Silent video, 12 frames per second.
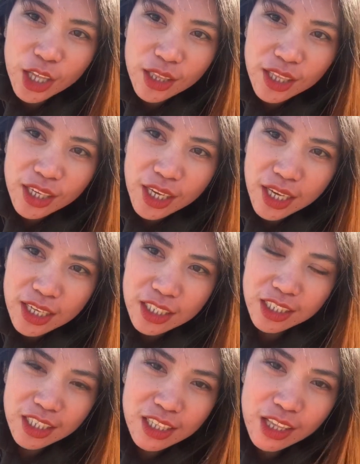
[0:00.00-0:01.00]
ganda
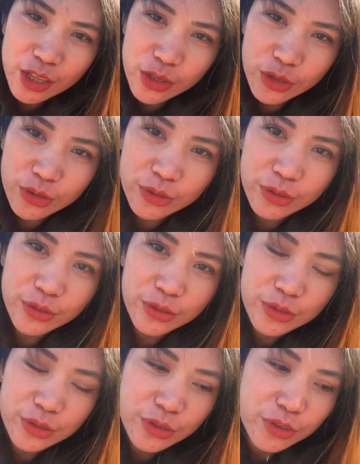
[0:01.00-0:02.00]
guys. Tignan nyo.
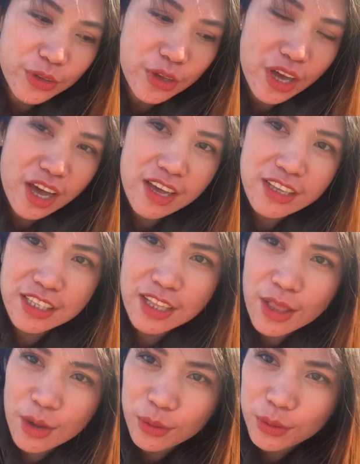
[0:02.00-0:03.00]
Ayan
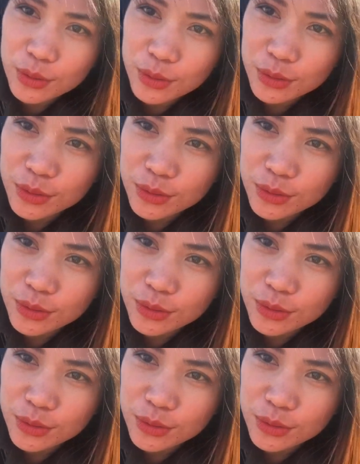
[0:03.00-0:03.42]
sila ko. Oh.